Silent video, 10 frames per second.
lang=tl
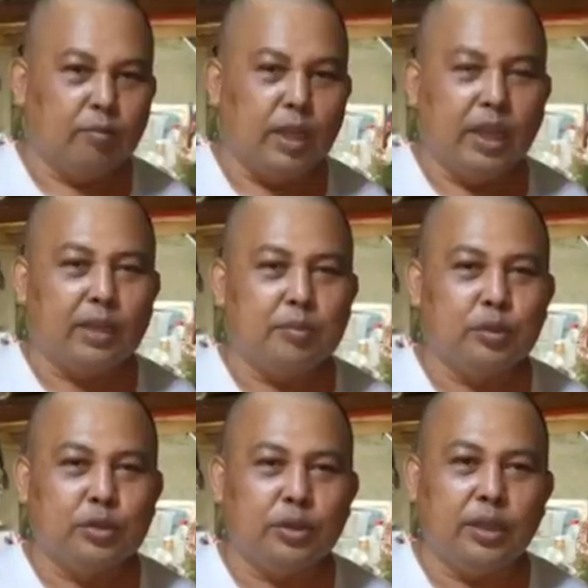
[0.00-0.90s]
mga
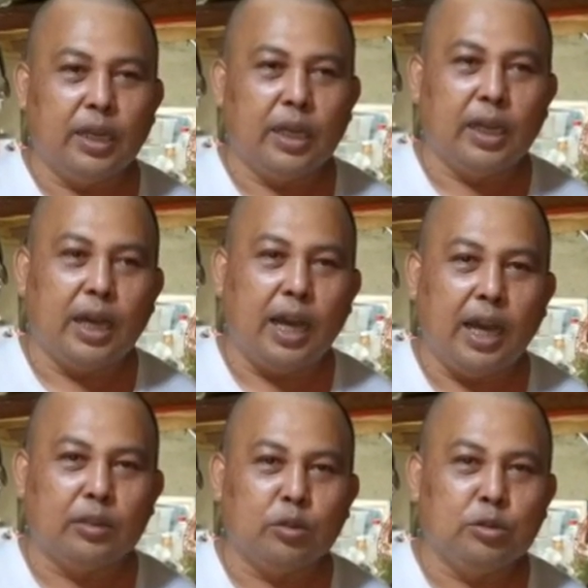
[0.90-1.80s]
kapuso uh,
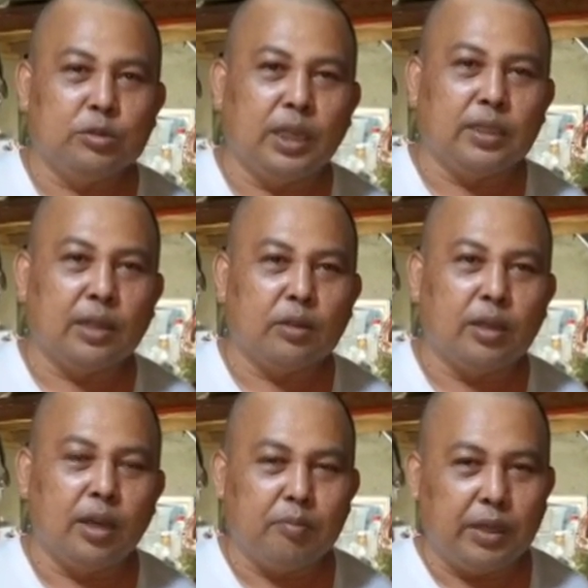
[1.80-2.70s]
atong sudan karon
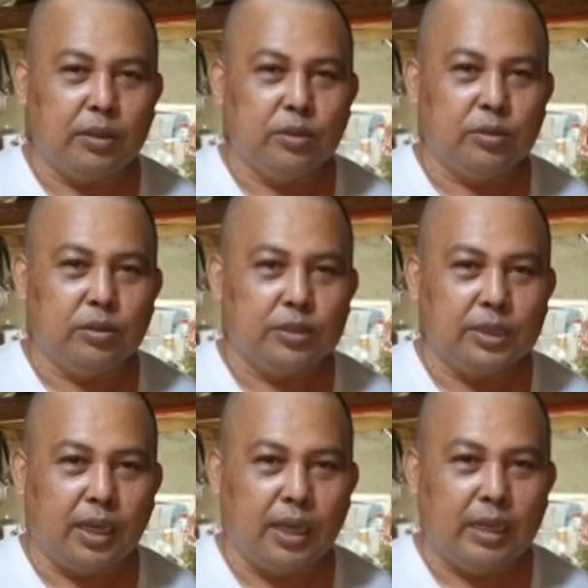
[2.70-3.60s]
ang pagluto
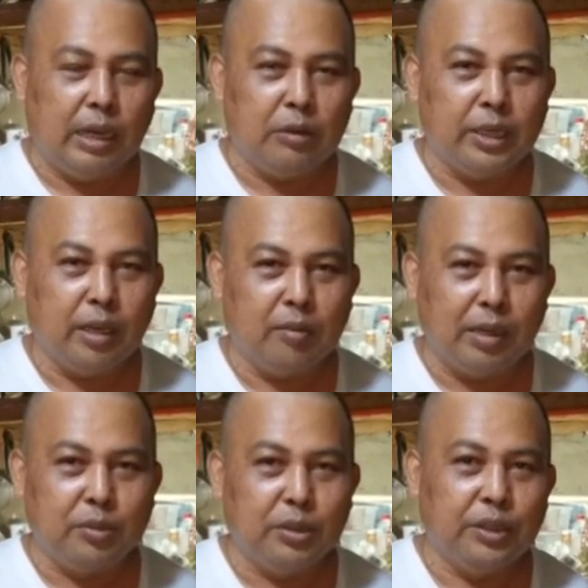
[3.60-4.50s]
sa lauyang
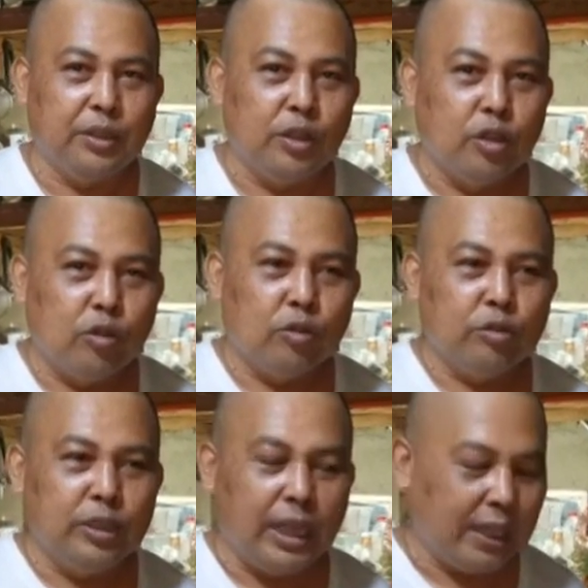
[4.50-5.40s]
baboy
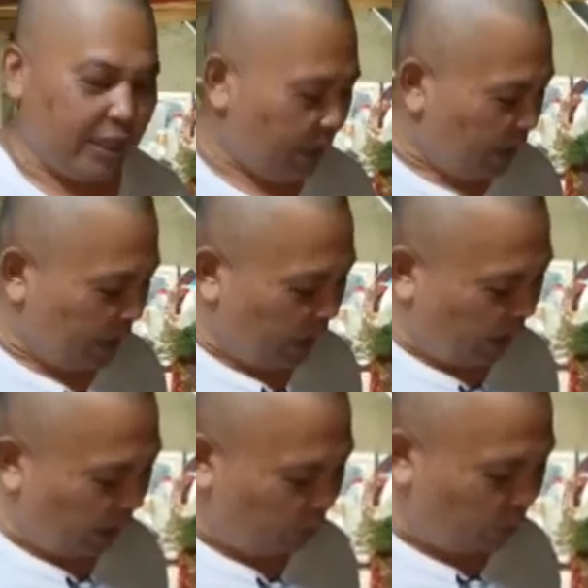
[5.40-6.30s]
una
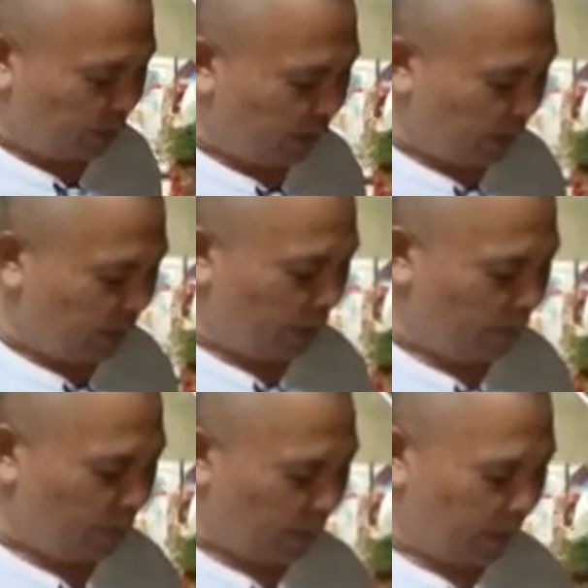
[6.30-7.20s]
atong uh, i ang